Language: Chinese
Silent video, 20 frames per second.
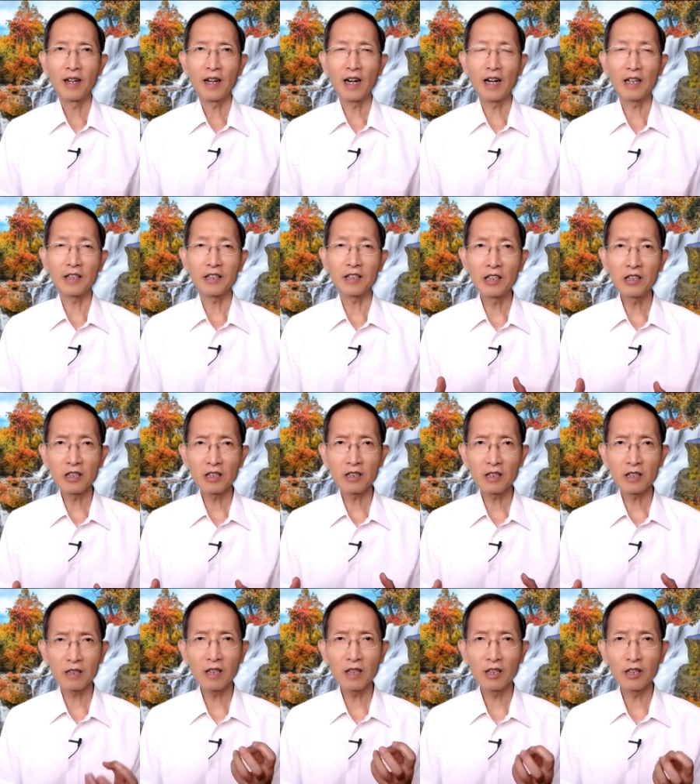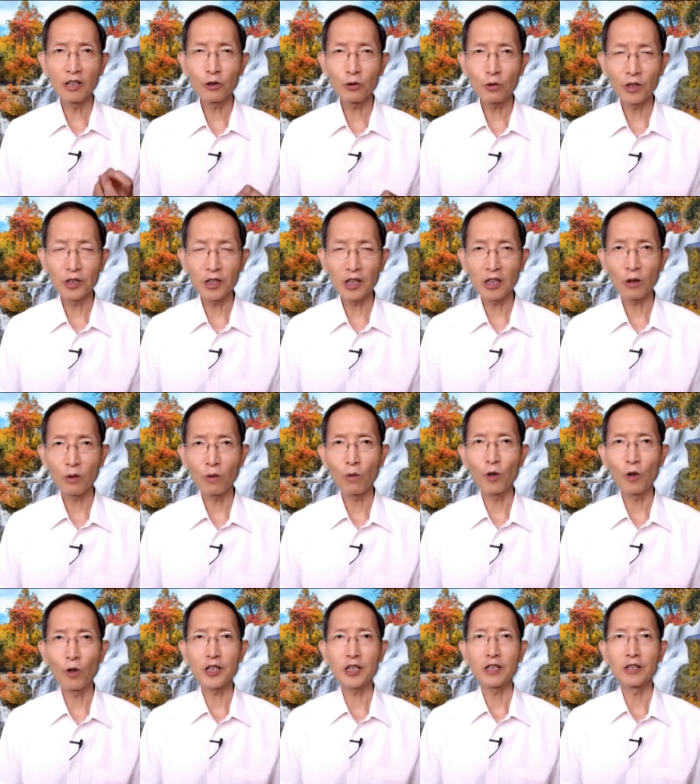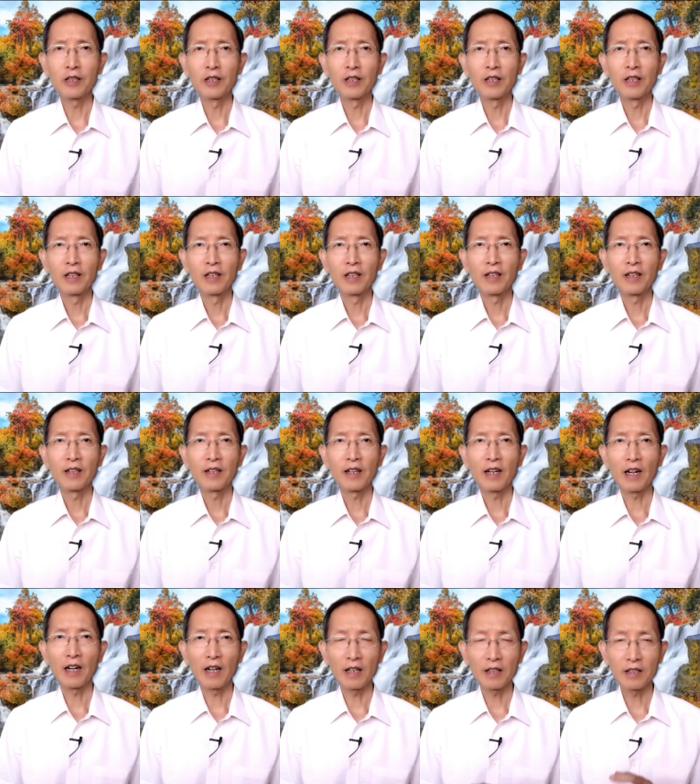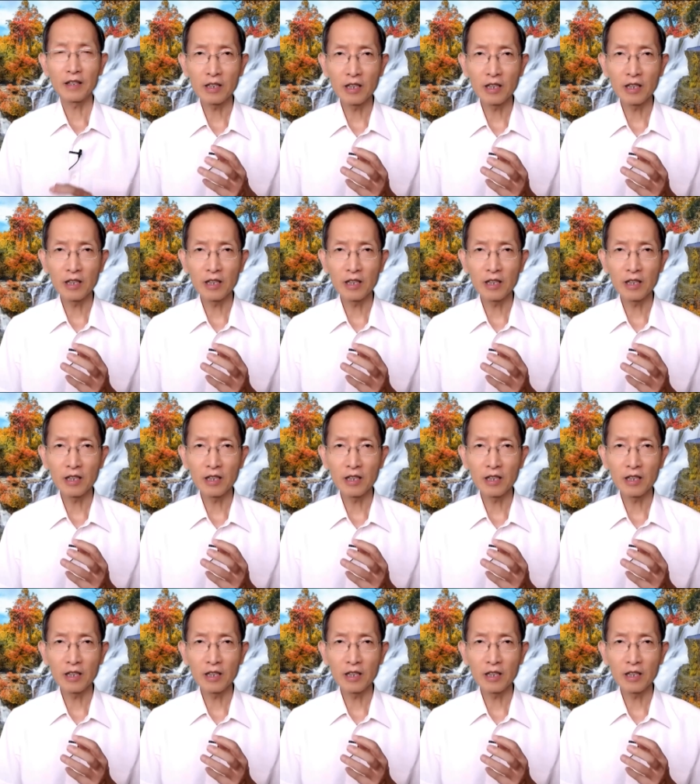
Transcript: 啊。节制是圣灵所结的果子啊。